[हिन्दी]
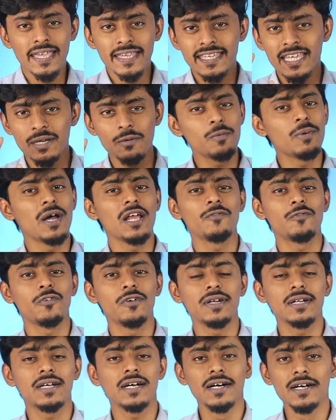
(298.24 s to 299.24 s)
ये मोबाइल
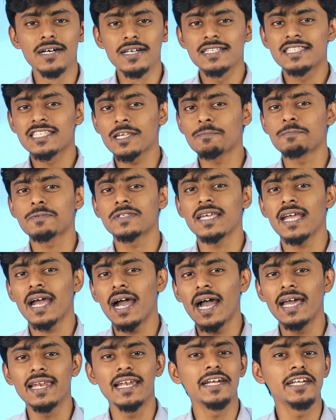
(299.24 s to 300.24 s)
फ़ोन का सबसे
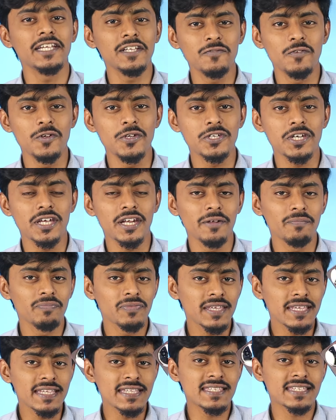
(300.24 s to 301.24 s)
हाईलाइटिंग फीचर है
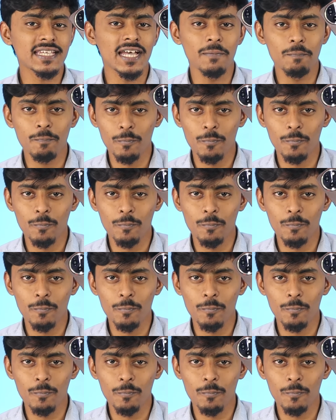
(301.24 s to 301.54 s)
इसका